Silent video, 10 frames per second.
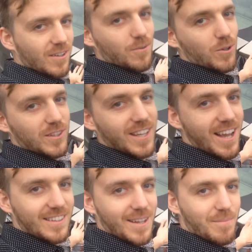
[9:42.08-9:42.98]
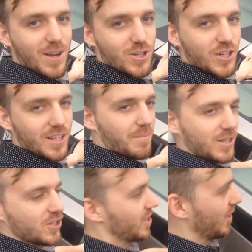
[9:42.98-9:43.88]
вот это машина
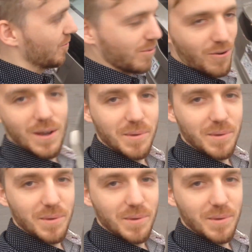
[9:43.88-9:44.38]
мечты любого